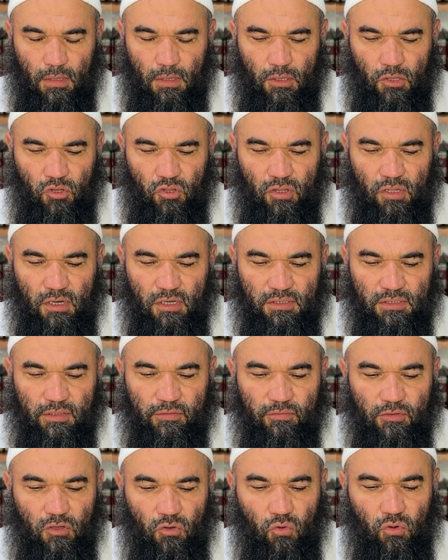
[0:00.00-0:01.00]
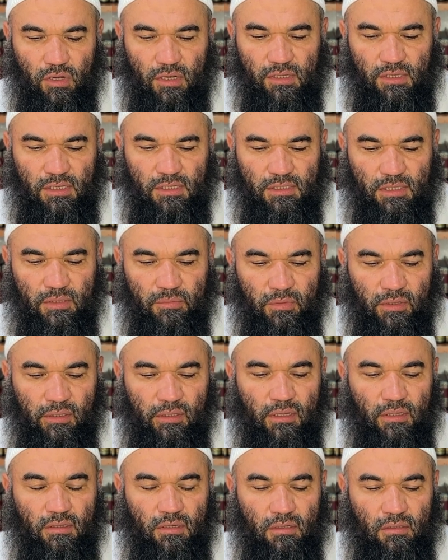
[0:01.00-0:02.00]
402 хадис
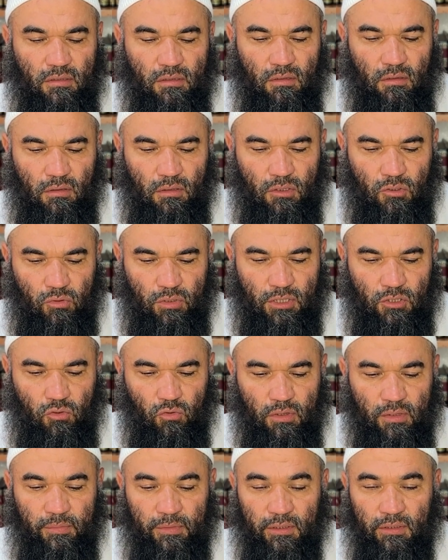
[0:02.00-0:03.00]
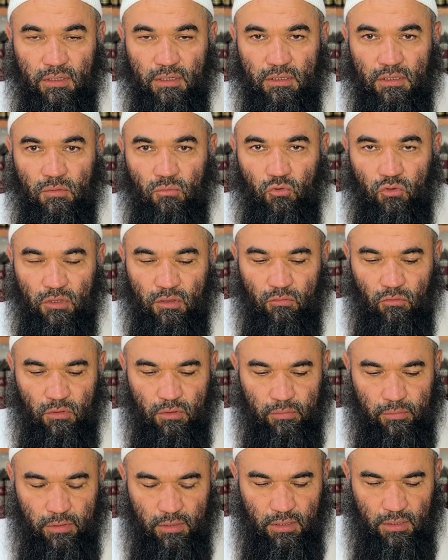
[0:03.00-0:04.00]
Аль-Мигдад, рады Аллаху Ангу, Аль-Мигдад, да будет доволен
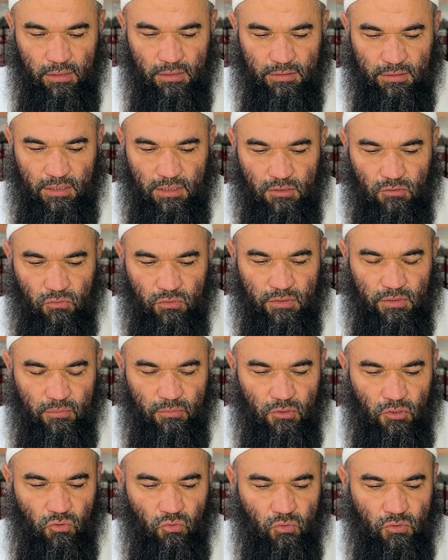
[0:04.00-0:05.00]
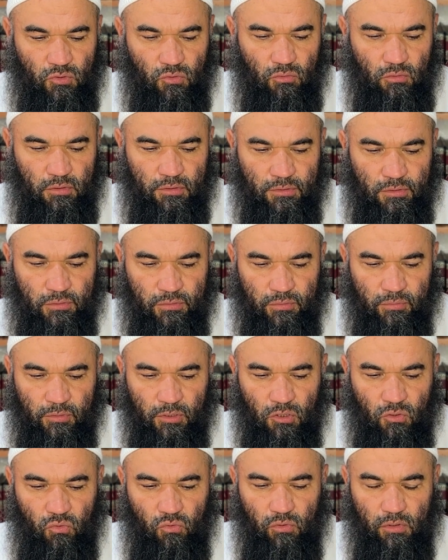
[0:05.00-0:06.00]
Аллах, рассказывал Самету Расулла Исусам
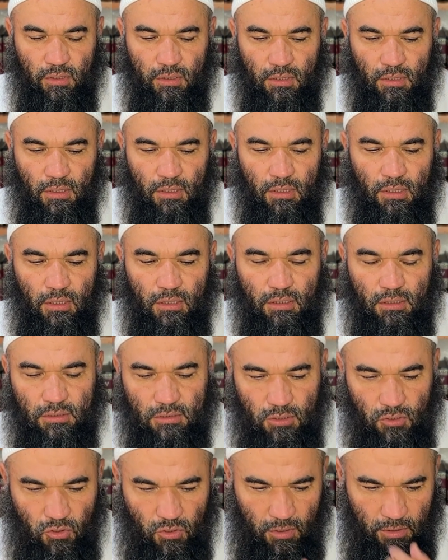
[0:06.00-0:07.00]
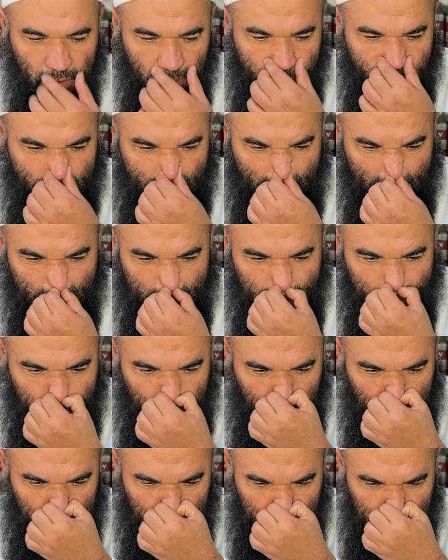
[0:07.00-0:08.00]
Якуль. Я слышал, как посланник
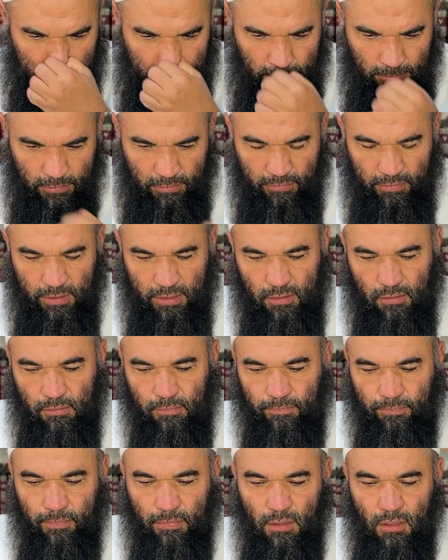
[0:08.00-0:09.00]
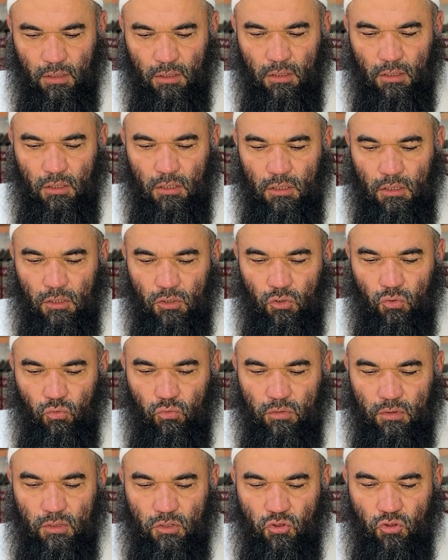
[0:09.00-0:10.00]
Аллаха сам говорил,
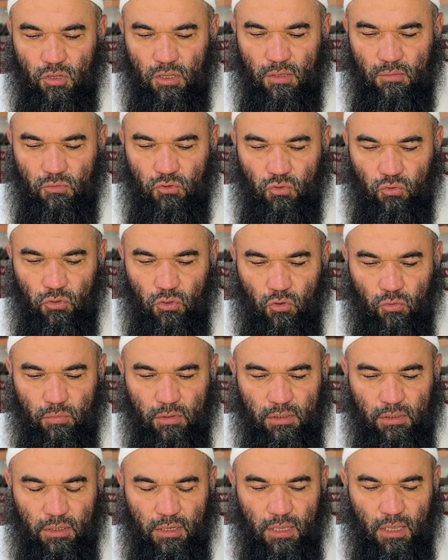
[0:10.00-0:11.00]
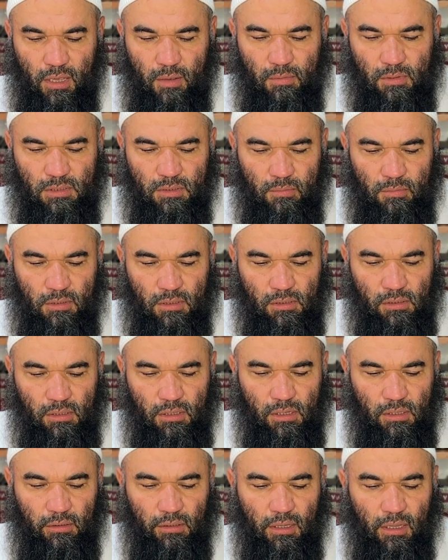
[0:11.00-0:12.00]
«Тудна шамсу йом аль-киямати мин
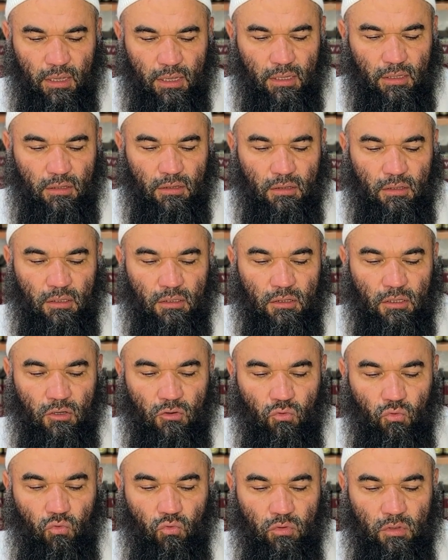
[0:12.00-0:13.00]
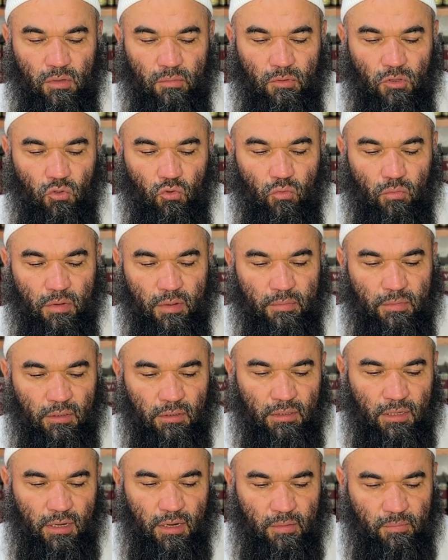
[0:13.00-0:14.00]
аль-хальки хатта на мингум
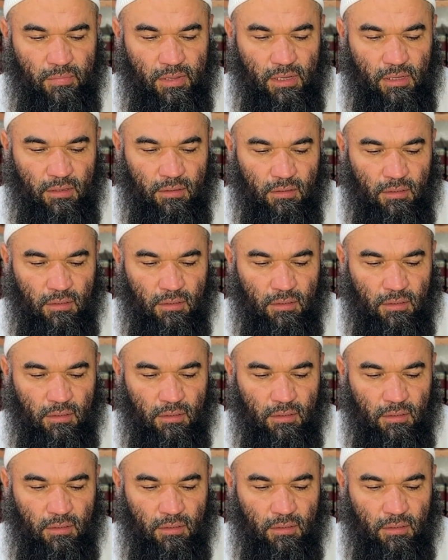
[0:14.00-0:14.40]
камигдари миль».